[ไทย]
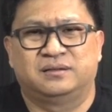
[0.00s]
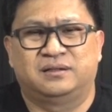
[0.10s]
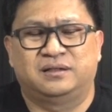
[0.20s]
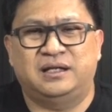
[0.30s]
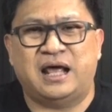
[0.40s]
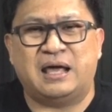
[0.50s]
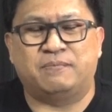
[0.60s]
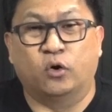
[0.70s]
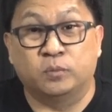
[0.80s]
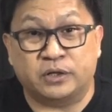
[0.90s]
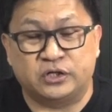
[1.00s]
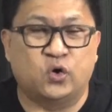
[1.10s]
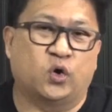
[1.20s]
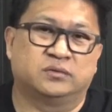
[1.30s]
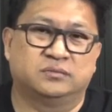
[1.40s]
ที่ได้ผลประโย
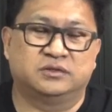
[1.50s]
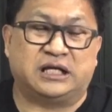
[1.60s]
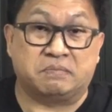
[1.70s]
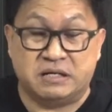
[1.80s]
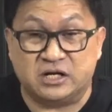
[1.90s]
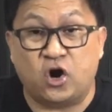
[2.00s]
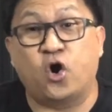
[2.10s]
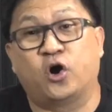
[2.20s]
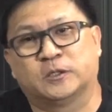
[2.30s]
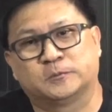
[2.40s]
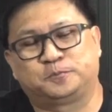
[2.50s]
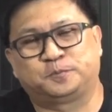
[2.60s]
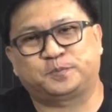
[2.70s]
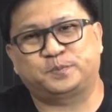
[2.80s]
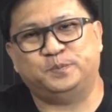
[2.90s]
ชน์จากเหมืองทอง
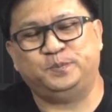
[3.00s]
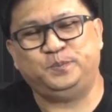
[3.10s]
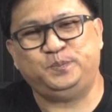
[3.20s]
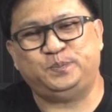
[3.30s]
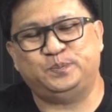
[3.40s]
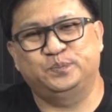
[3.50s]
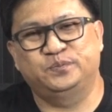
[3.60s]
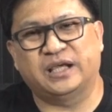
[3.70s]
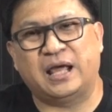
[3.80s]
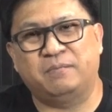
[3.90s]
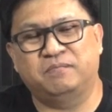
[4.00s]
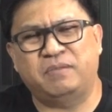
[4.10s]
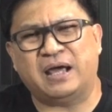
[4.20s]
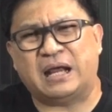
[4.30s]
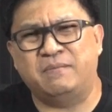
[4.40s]
นะครับพ
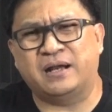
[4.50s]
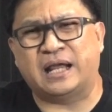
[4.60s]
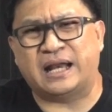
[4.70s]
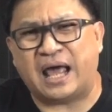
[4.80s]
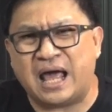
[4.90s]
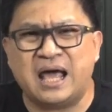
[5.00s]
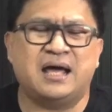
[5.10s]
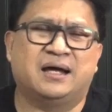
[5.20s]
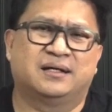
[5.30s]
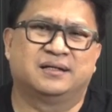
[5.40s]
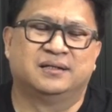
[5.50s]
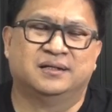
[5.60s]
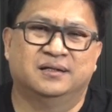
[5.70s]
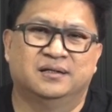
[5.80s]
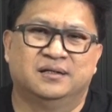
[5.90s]
รรคการเมืองไหนหน้า
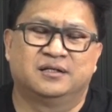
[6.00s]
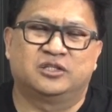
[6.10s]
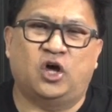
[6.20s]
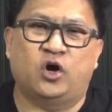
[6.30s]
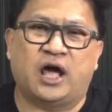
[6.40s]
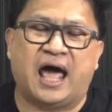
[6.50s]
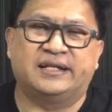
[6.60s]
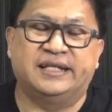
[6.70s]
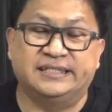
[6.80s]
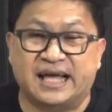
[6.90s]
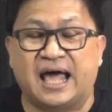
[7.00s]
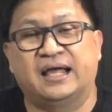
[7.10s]
ต้องการที่จะ